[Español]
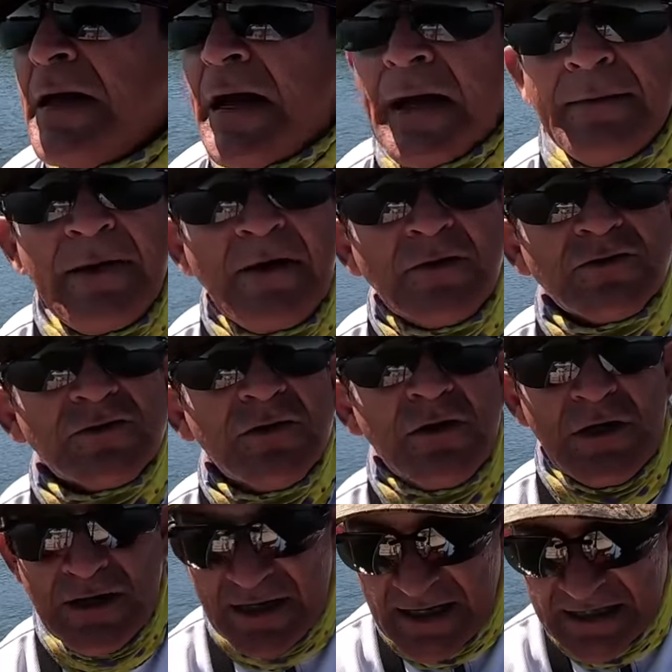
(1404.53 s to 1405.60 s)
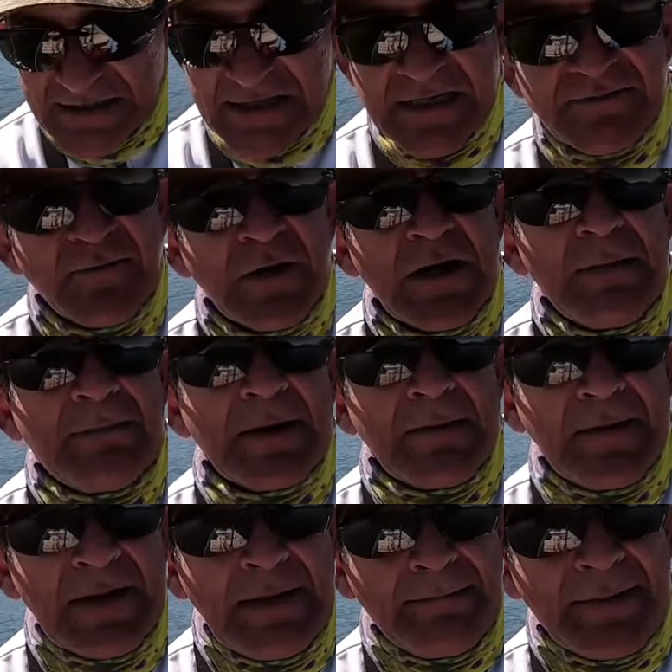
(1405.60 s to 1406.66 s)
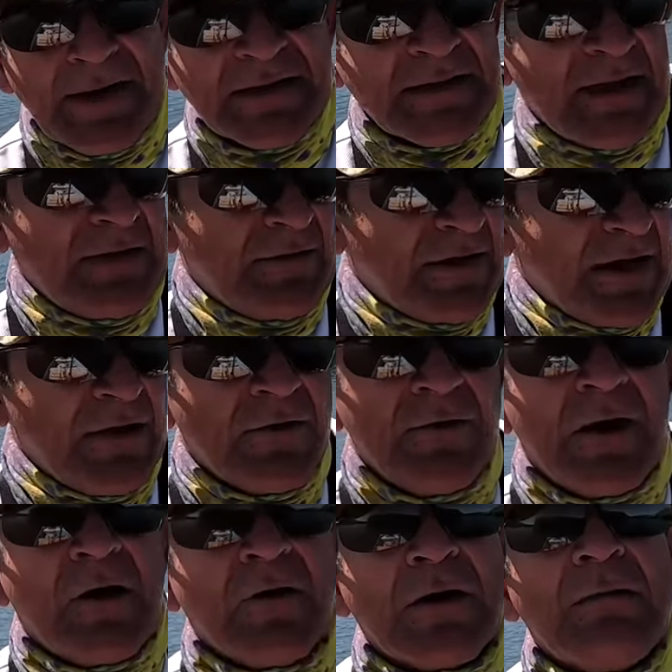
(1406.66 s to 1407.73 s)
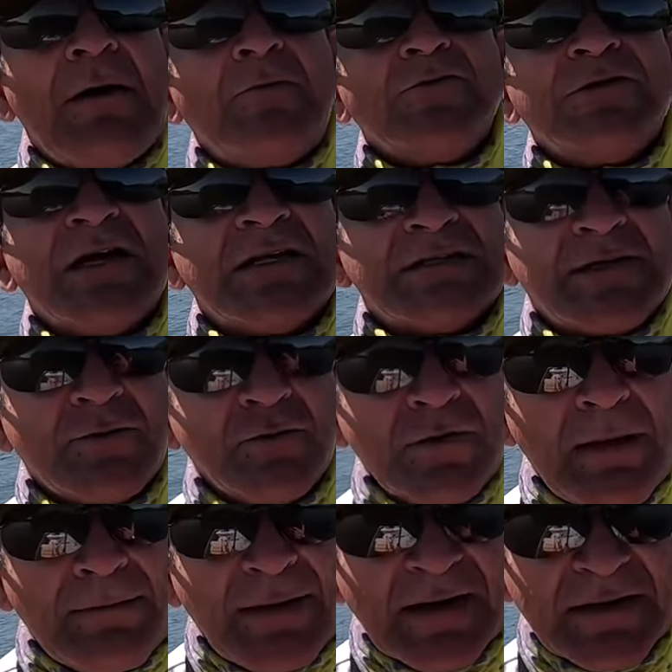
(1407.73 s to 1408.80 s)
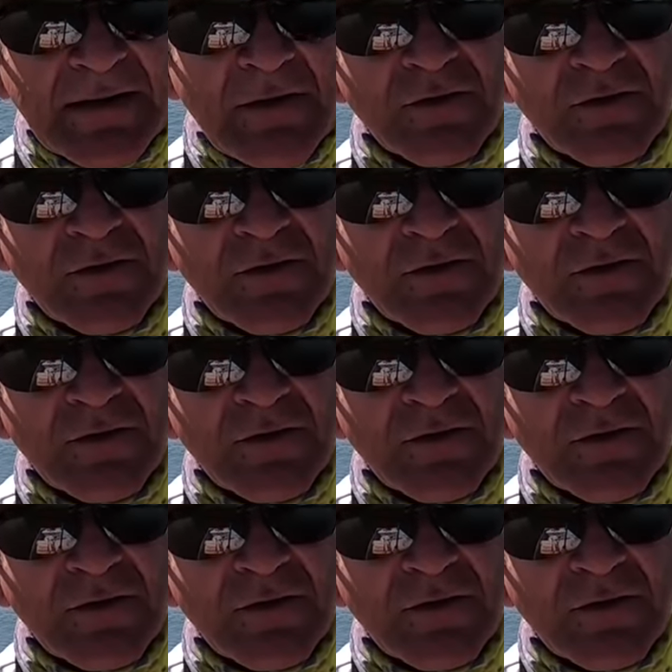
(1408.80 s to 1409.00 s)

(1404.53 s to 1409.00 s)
Amigos, esta fue la primera parte del video, ahora vamos a la segunda parte.